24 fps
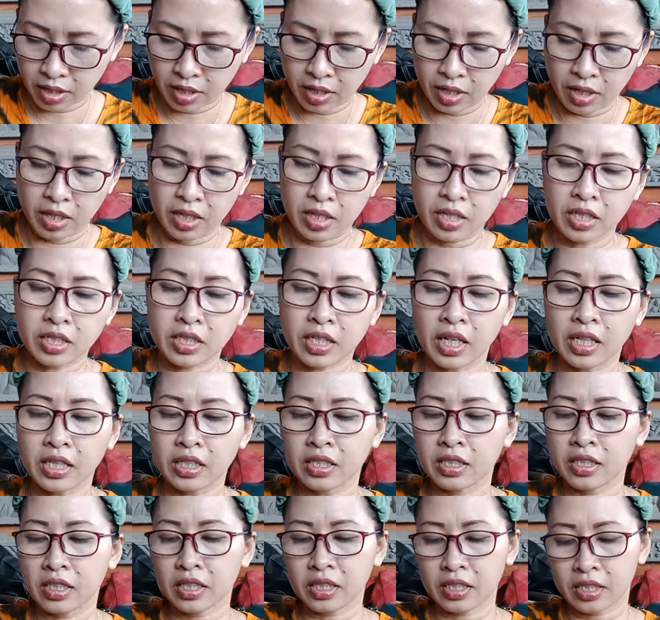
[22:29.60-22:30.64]
ini
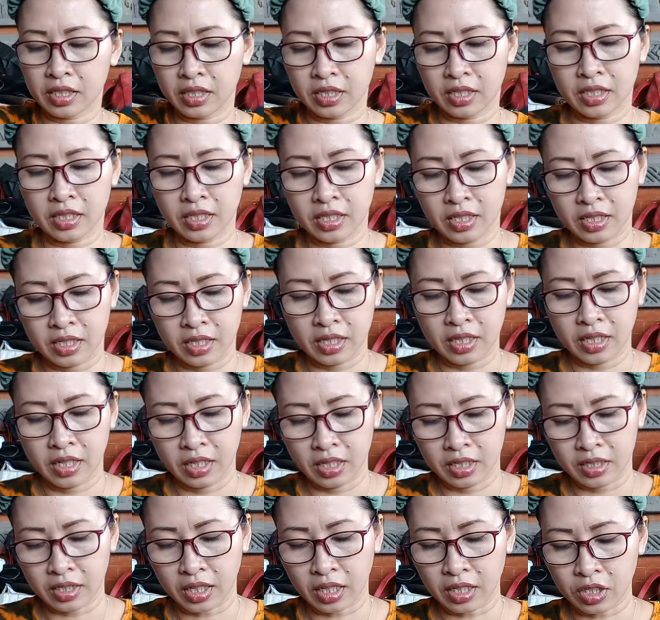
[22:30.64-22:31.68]
size-nya
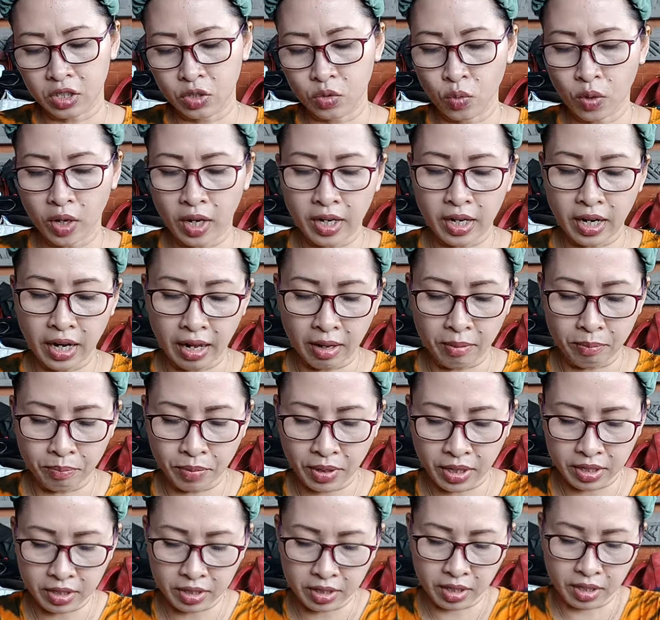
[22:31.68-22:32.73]
size
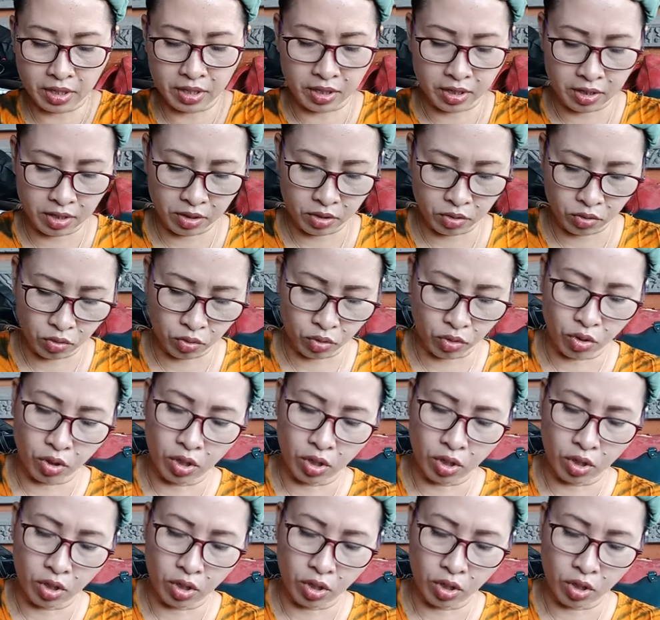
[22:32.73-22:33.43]
28 kak ya tuh